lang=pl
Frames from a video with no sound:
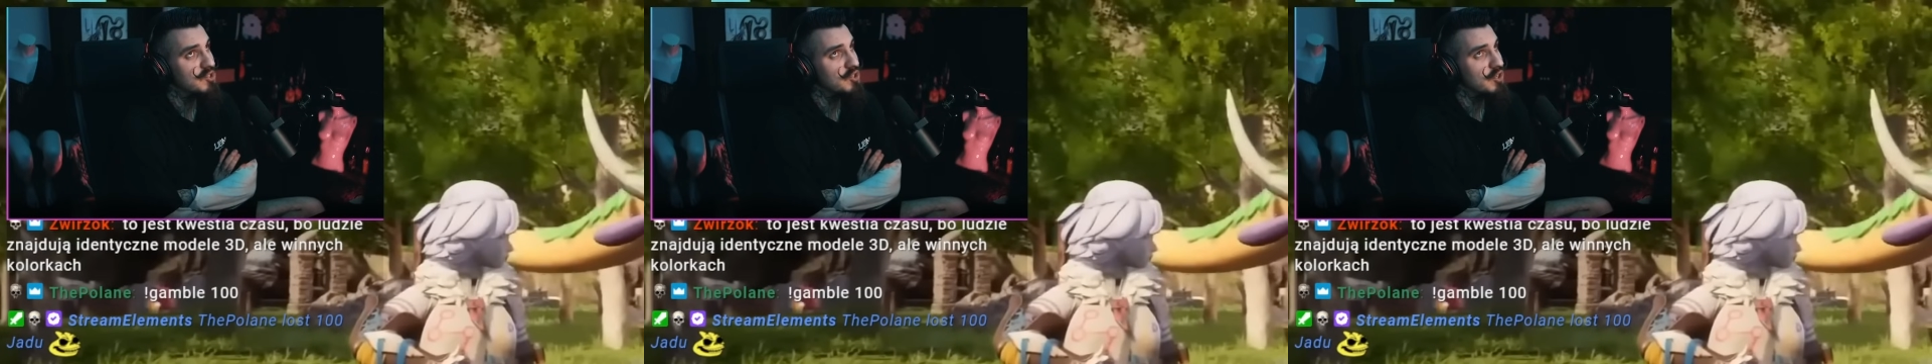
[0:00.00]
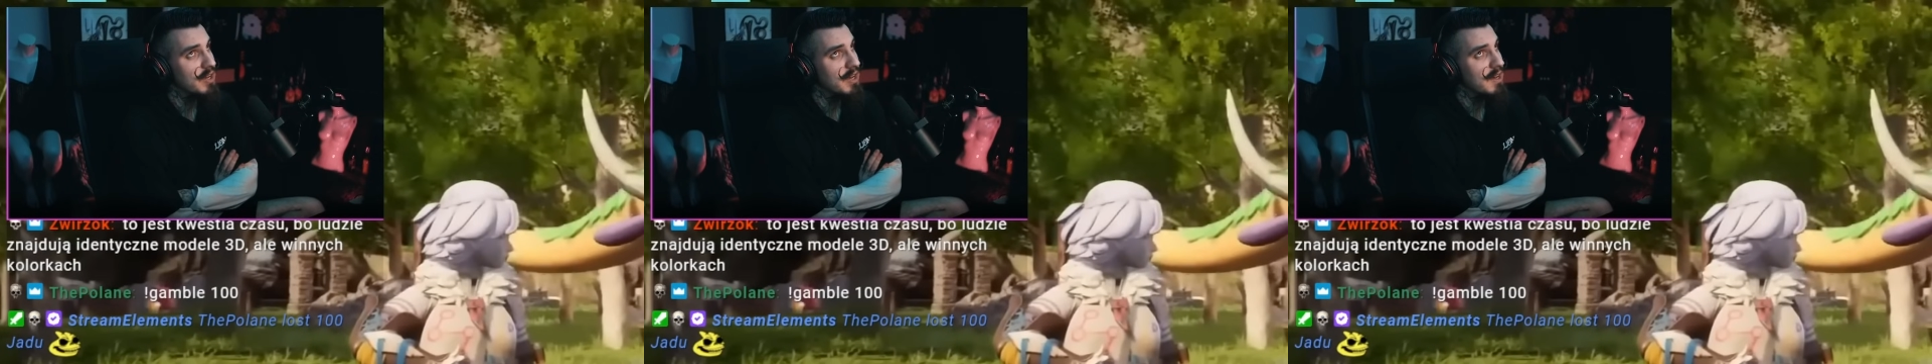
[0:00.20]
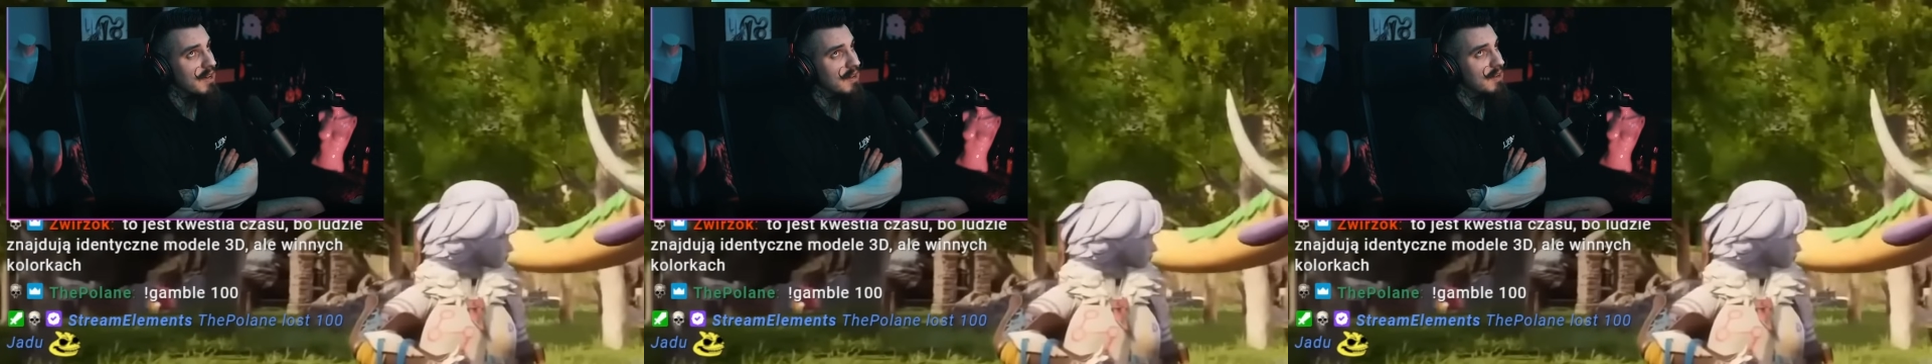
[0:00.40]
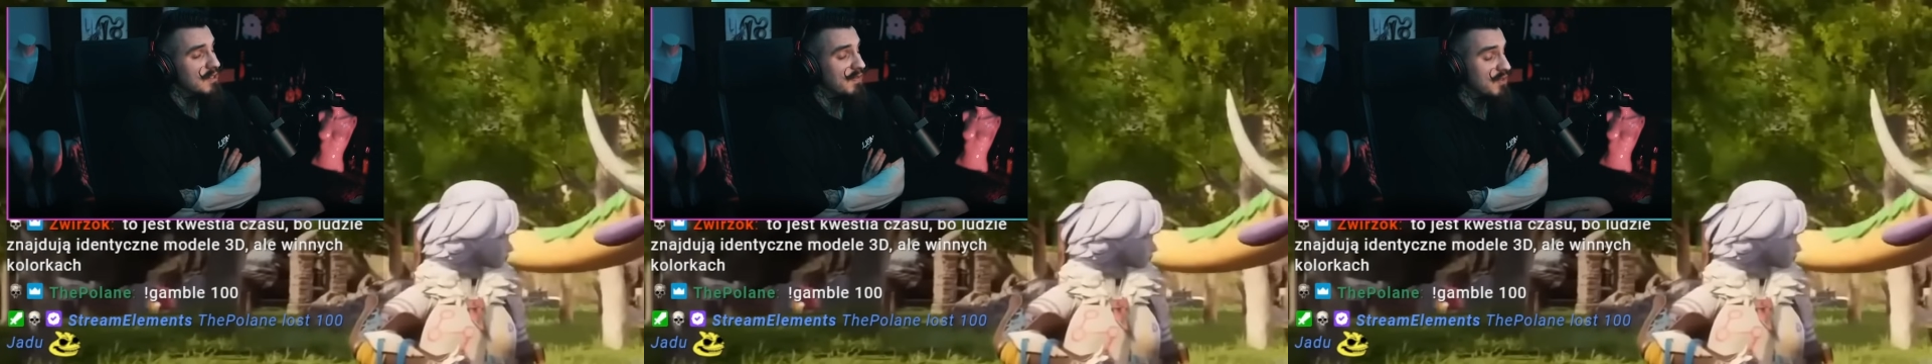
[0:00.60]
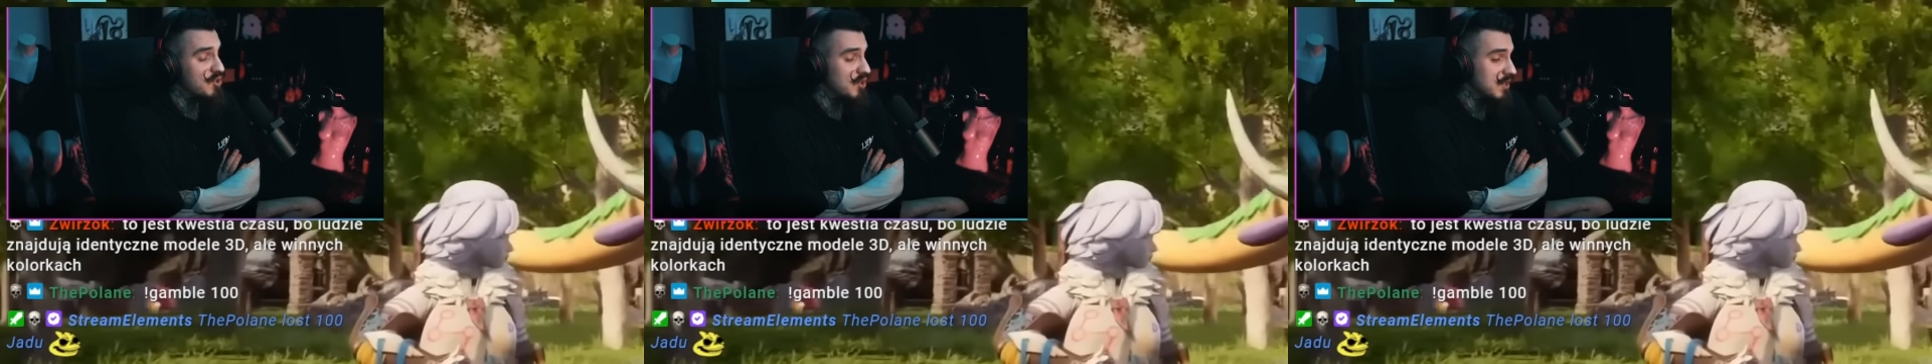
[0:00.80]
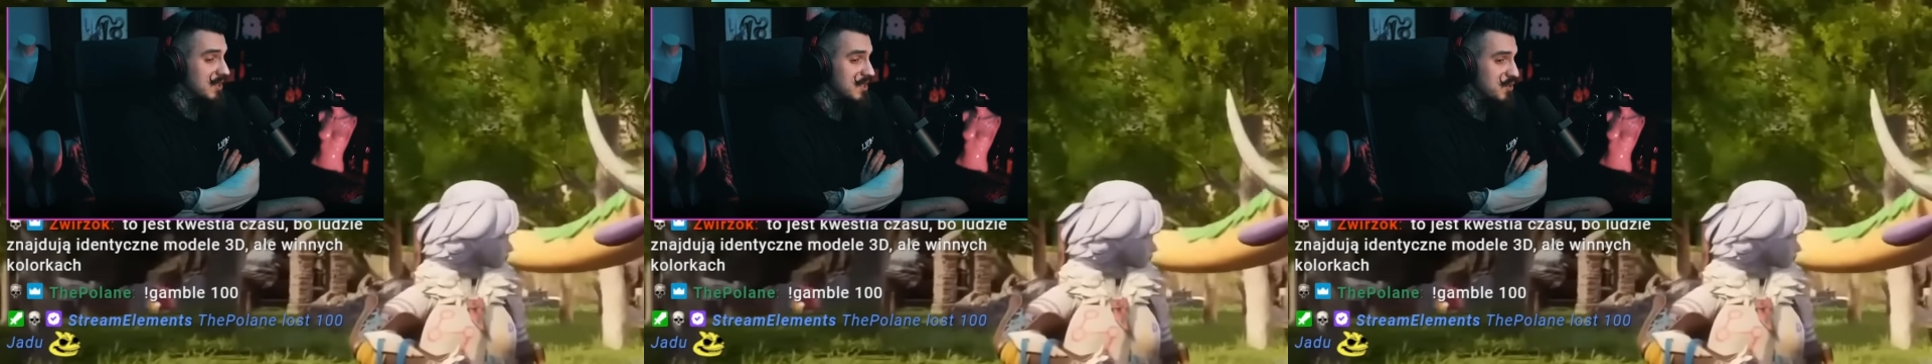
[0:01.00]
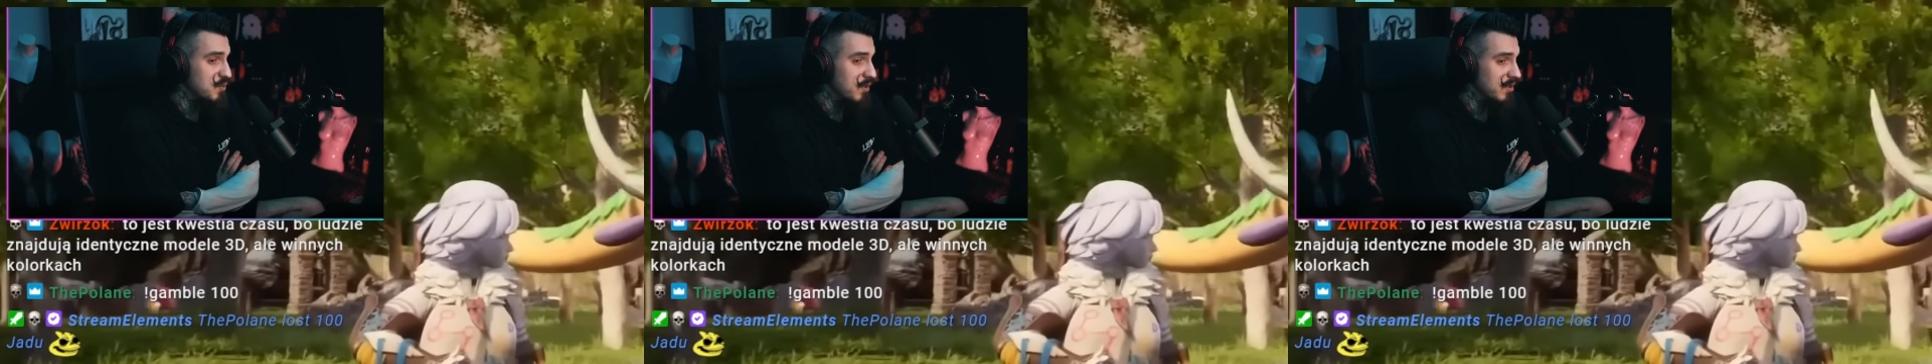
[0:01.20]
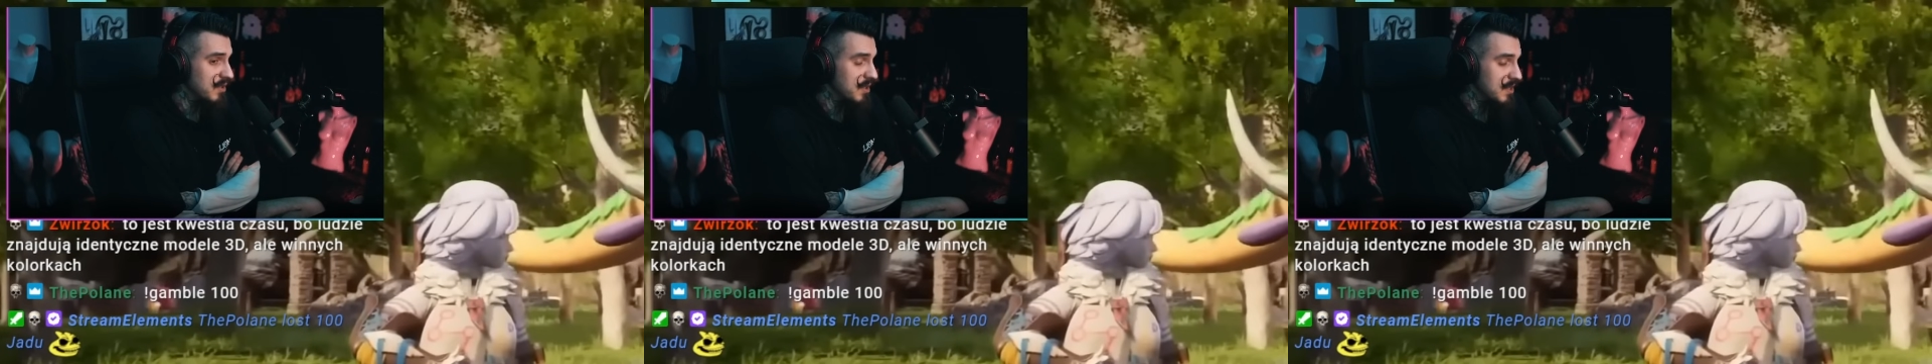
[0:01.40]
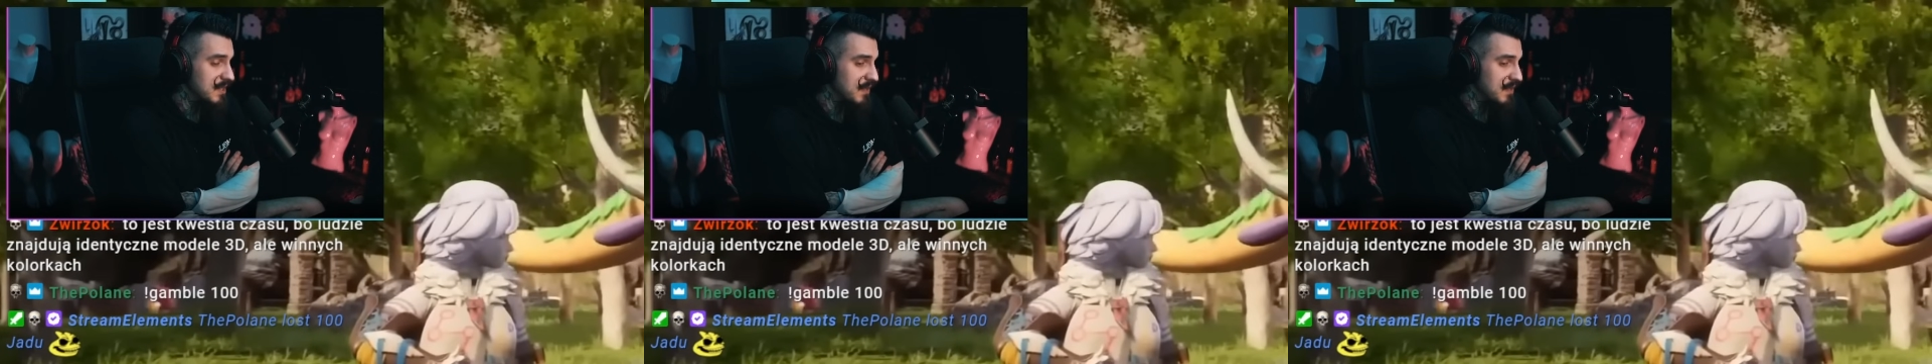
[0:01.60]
że tworzenie słodkich